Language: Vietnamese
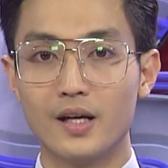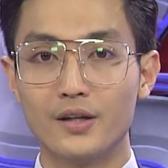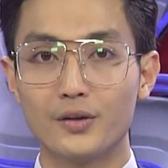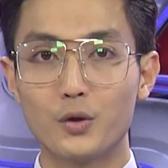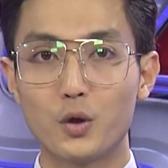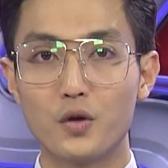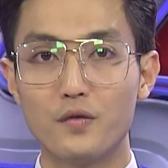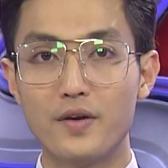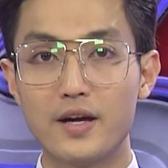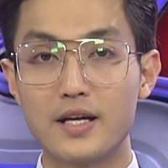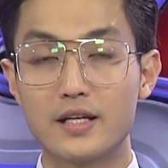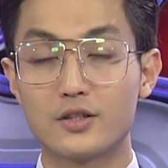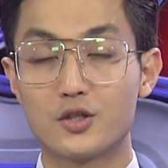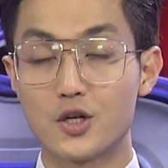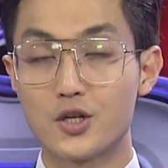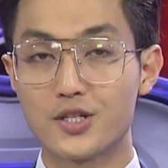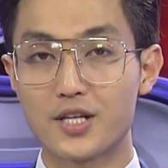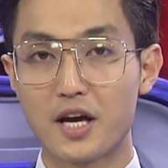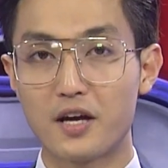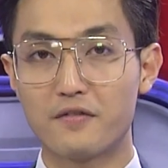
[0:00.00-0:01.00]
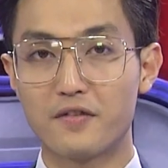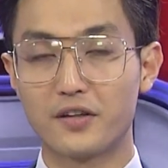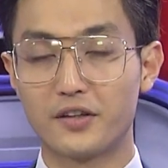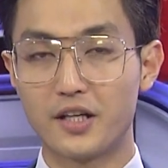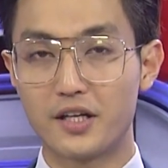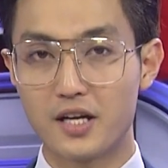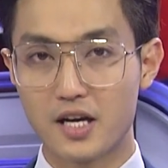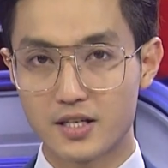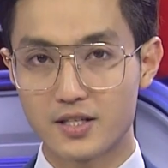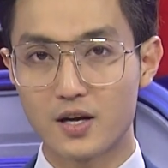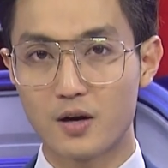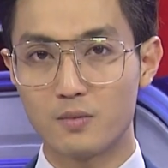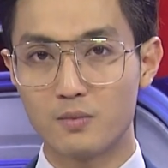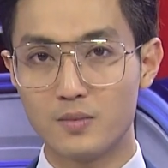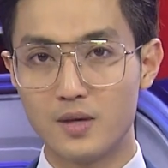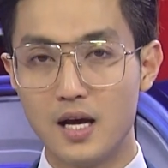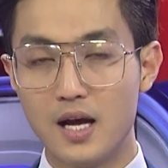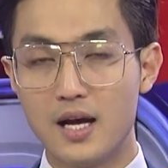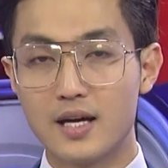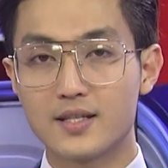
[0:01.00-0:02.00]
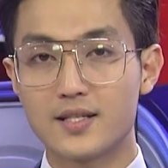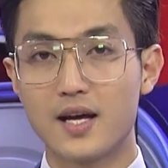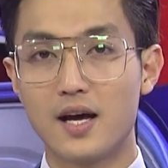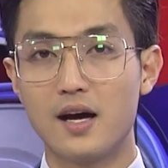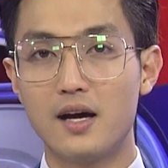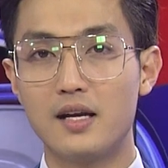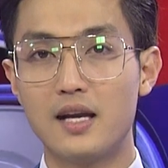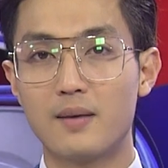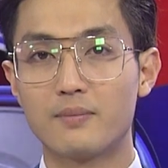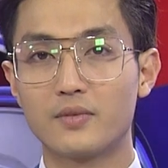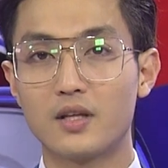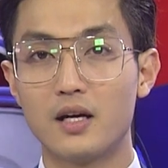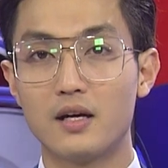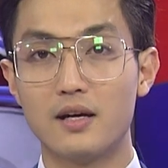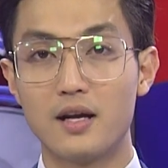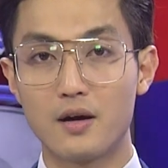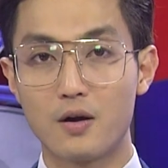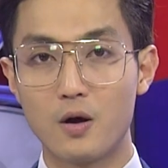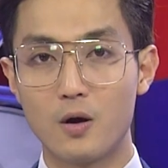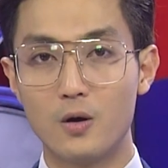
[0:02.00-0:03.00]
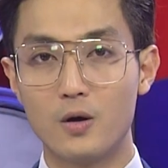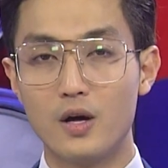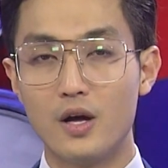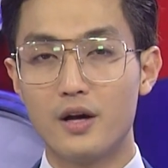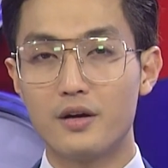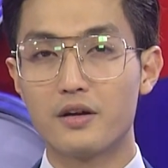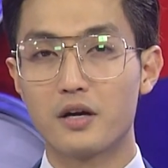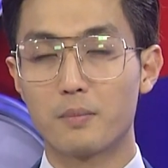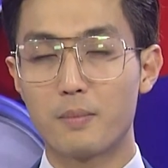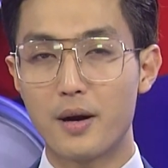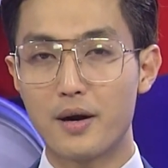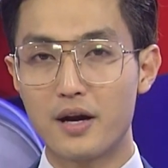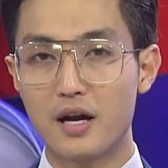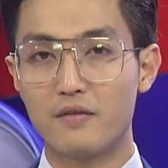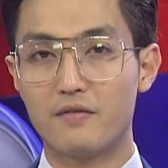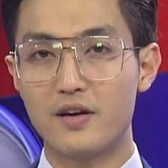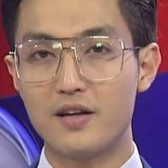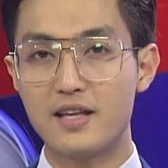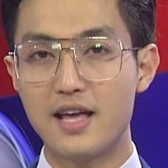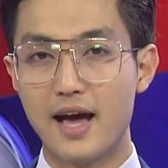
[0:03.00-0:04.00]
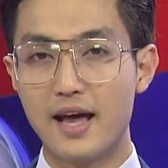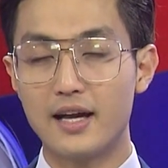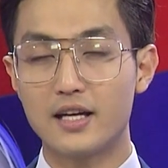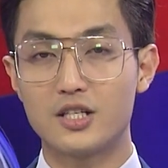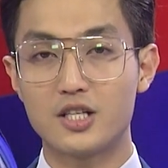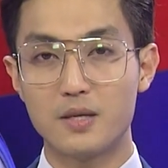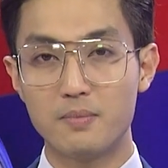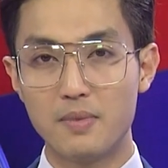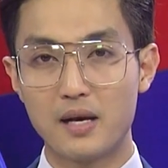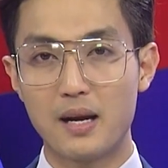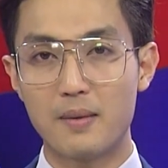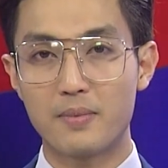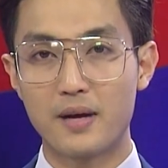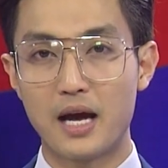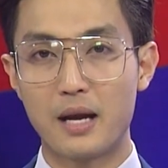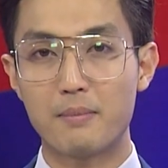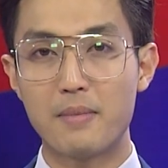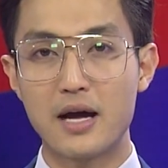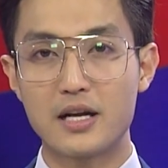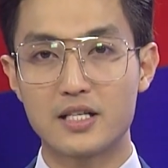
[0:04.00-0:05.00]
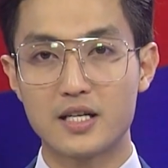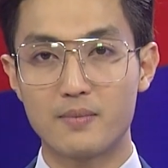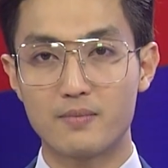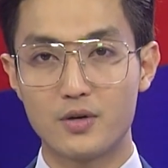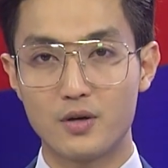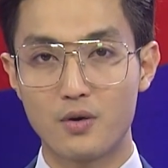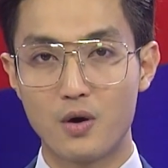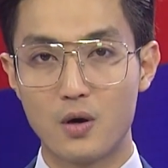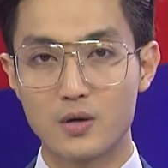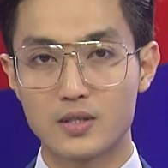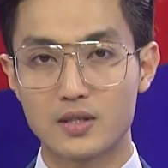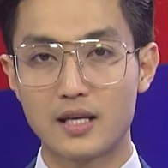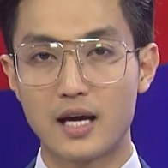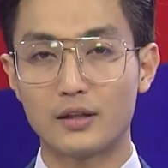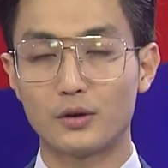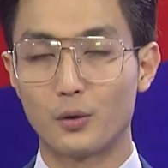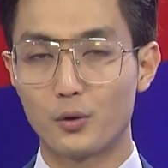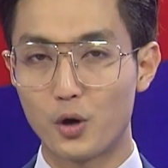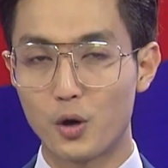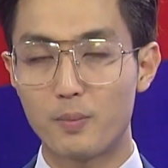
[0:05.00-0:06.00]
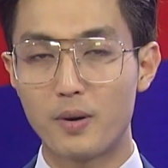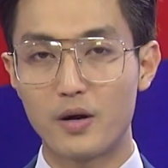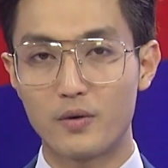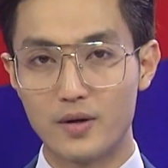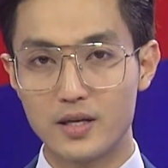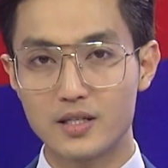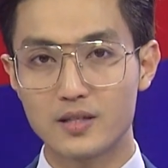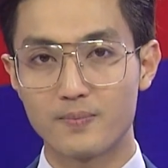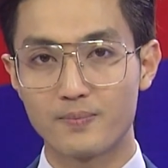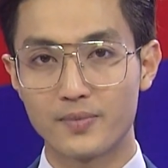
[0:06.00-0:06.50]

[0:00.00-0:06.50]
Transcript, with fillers: Thưa quý vị, chuyển sang phần tin đời sống, xe hơi làm từ Lego được bán ra với giá là 95.300 euro tại thủ đô Paris.